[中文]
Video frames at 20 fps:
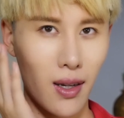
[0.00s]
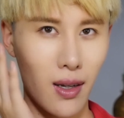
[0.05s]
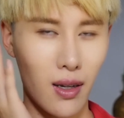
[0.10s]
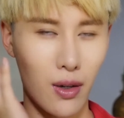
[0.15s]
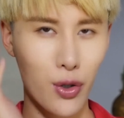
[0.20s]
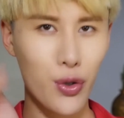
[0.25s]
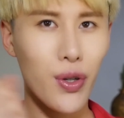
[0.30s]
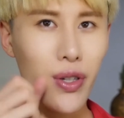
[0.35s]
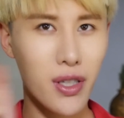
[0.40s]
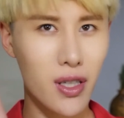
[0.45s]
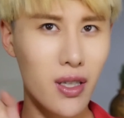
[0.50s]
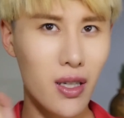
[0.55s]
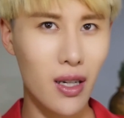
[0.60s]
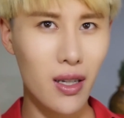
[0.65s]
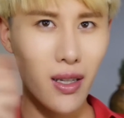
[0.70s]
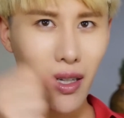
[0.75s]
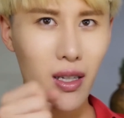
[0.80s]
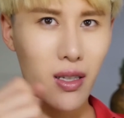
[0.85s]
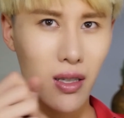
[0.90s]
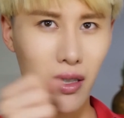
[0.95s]
顺时针、
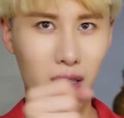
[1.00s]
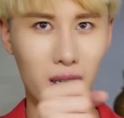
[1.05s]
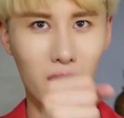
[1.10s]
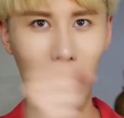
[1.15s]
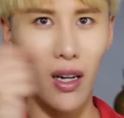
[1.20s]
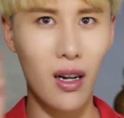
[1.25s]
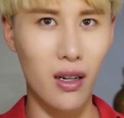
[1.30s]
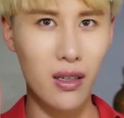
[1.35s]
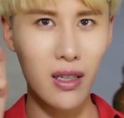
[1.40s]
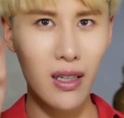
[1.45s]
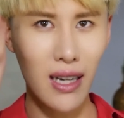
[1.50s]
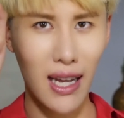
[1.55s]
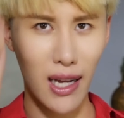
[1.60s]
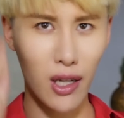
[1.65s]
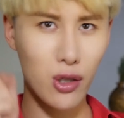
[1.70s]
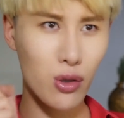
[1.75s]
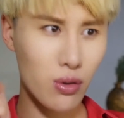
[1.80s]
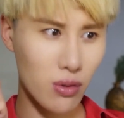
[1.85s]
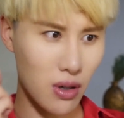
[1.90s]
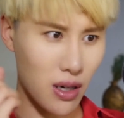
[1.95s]
逆时针，横着来、
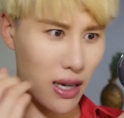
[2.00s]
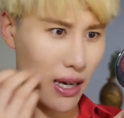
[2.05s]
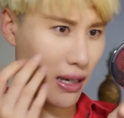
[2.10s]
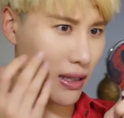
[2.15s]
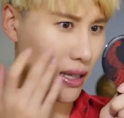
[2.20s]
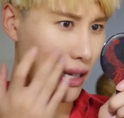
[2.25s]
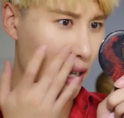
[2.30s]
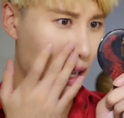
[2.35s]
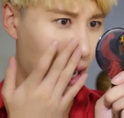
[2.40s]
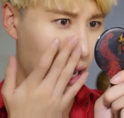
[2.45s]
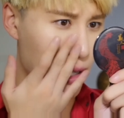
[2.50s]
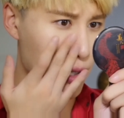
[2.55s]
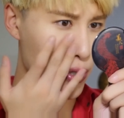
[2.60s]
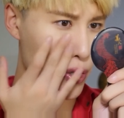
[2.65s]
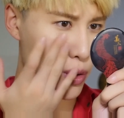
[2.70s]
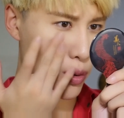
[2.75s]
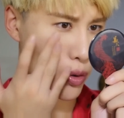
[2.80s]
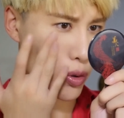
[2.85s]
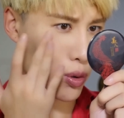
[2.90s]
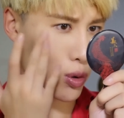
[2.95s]
竖着来，它还是
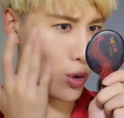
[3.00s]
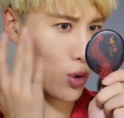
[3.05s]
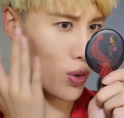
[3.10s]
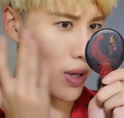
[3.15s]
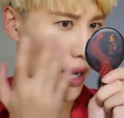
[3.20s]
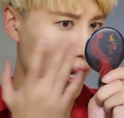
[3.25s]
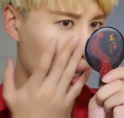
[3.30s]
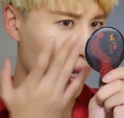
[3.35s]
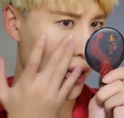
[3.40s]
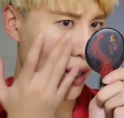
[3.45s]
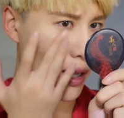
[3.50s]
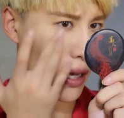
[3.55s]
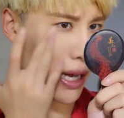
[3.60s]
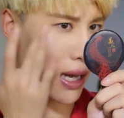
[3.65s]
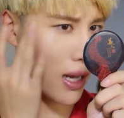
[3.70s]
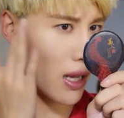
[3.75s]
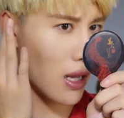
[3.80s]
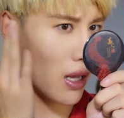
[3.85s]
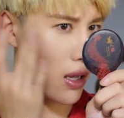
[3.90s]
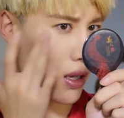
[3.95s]
有那种刷痕啊。
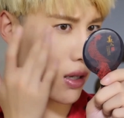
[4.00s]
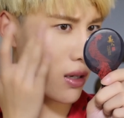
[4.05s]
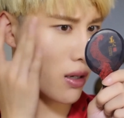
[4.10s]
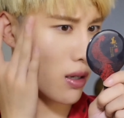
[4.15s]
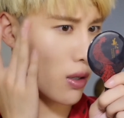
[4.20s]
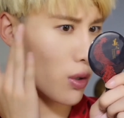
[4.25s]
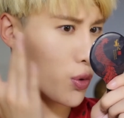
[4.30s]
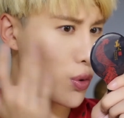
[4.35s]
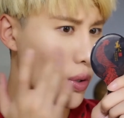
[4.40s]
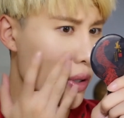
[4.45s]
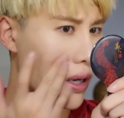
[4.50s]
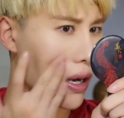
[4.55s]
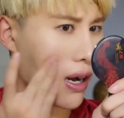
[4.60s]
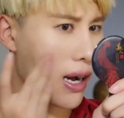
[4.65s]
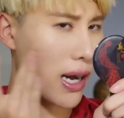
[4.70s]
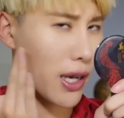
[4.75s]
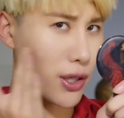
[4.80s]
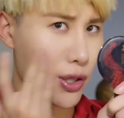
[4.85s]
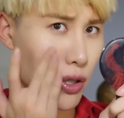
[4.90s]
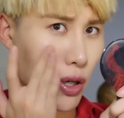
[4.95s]
呃，最好
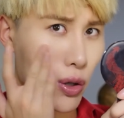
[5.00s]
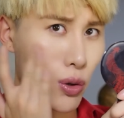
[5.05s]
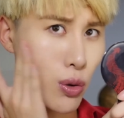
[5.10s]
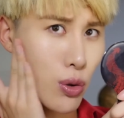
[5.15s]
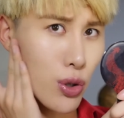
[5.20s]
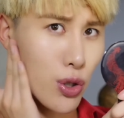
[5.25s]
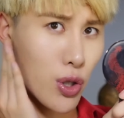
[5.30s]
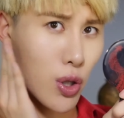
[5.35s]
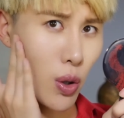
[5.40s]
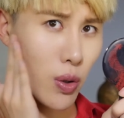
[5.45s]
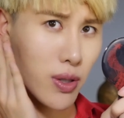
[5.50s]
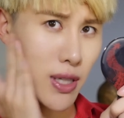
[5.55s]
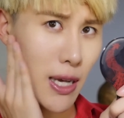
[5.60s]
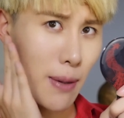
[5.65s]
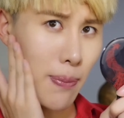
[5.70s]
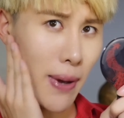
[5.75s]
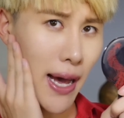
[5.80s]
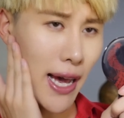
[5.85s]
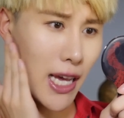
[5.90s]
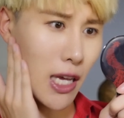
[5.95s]
还是要用手再
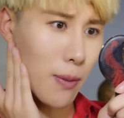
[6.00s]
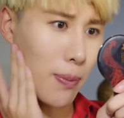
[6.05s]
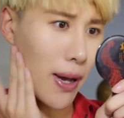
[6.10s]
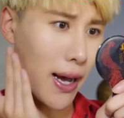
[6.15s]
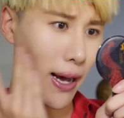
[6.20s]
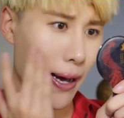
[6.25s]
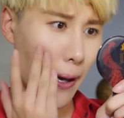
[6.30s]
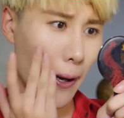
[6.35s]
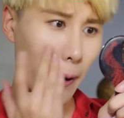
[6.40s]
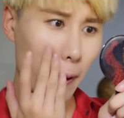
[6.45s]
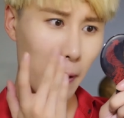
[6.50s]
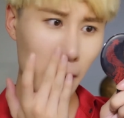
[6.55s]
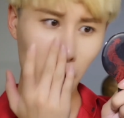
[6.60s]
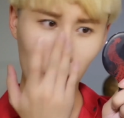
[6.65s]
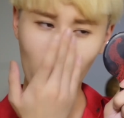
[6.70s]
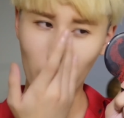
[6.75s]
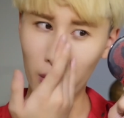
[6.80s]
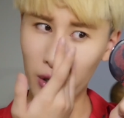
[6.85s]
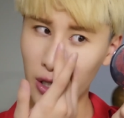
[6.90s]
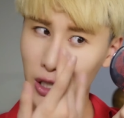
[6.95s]
拍一拍，
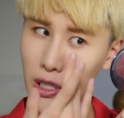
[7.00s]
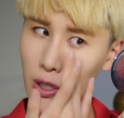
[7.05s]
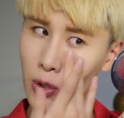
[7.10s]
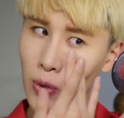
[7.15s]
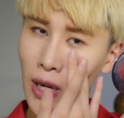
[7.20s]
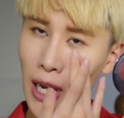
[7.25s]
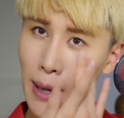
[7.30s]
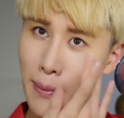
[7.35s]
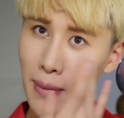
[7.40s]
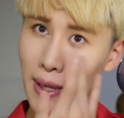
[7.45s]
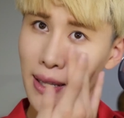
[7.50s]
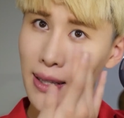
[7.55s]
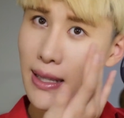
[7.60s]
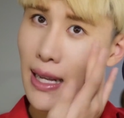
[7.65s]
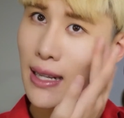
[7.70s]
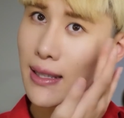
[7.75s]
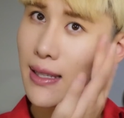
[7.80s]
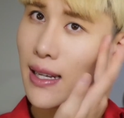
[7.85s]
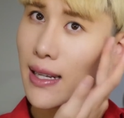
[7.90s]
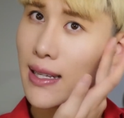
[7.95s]
或者是用海绵
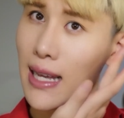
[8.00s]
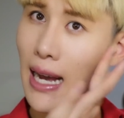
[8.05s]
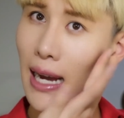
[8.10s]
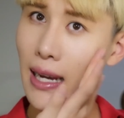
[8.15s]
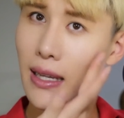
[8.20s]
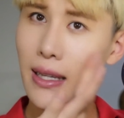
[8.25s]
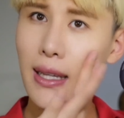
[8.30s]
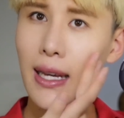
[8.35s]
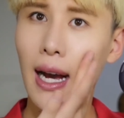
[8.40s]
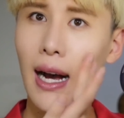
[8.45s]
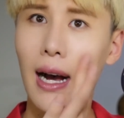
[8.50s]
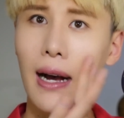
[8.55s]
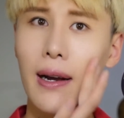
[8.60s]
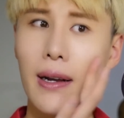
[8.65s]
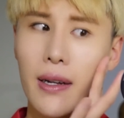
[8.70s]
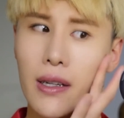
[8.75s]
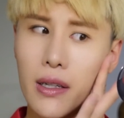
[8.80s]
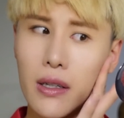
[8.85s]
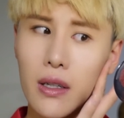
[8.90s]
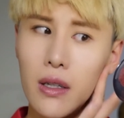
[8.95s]
蛋再压一压，
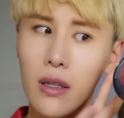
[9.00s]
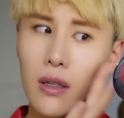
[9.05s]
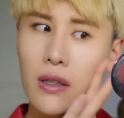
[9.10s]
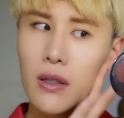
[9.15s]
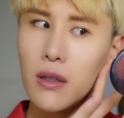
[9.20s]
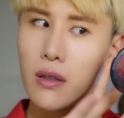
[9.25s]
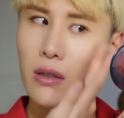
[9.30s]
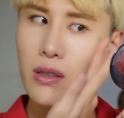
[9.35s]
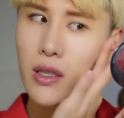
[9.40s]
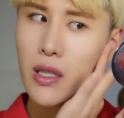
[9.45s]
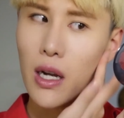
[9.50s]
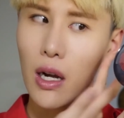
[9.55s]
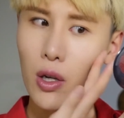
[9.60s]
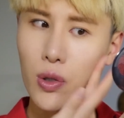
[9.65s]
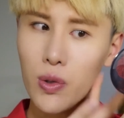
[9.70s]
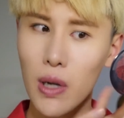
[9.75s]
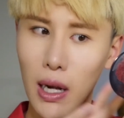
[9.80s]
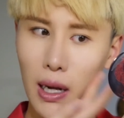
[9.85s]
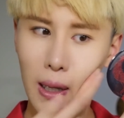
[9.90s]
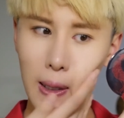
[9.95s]
这样
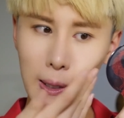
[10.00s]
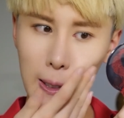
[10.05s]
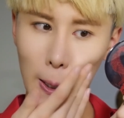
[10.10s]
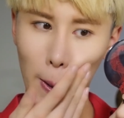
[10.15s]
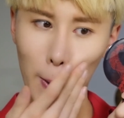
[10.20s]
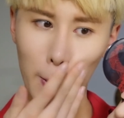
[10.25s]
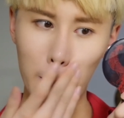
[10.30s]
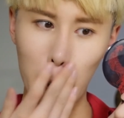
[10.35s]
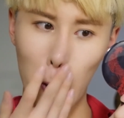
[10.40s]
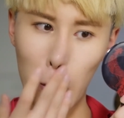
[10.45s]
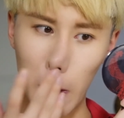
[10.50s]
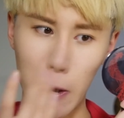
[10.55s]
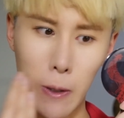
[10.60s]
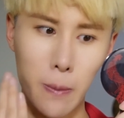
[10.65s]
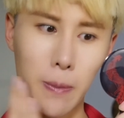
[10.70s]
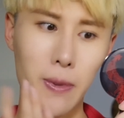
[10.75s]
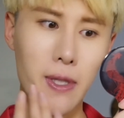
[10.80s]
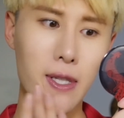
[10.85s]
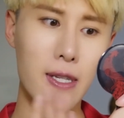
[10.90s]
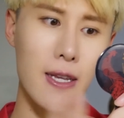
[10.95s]
刷痕才会消失
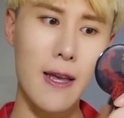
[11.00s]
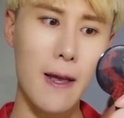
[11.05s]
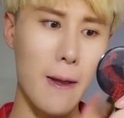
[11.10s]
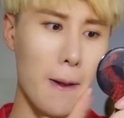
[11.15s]
不见。